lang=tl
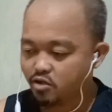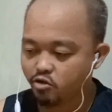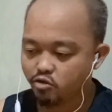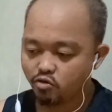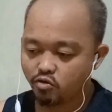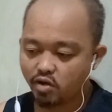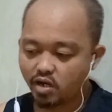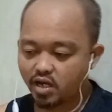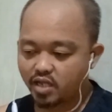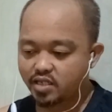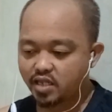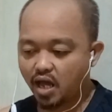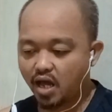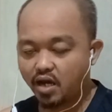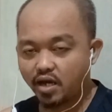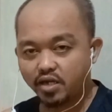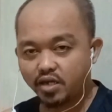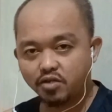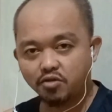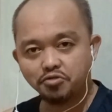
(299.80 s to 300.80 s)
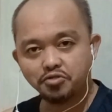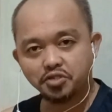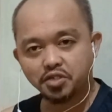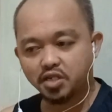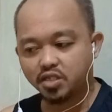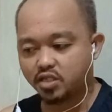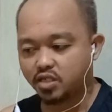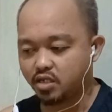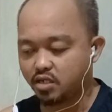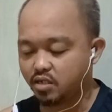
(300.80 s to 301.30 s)
Yun yung kagandahan kay Coach
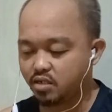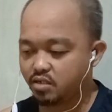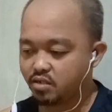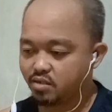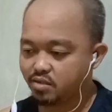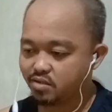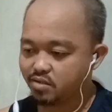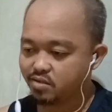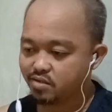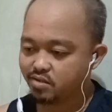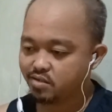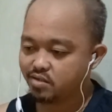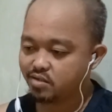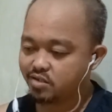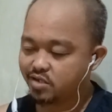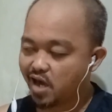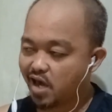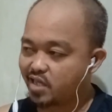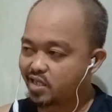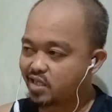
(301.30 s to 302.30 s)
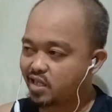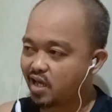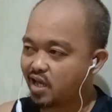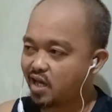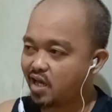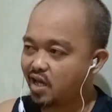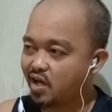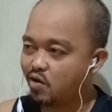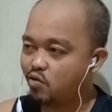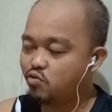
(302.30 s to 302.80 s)
Kit, eh. Kahit
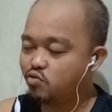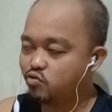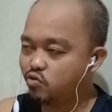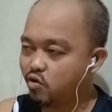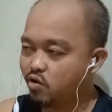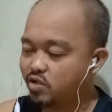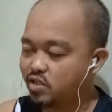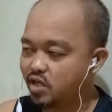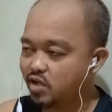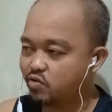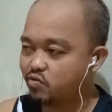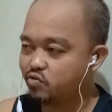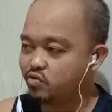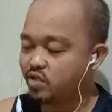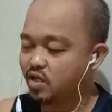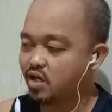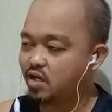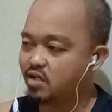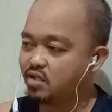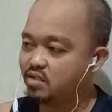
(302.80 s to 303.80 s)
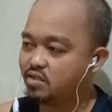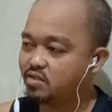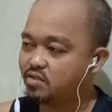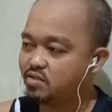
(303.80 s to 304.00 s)
na uno ang laro niya,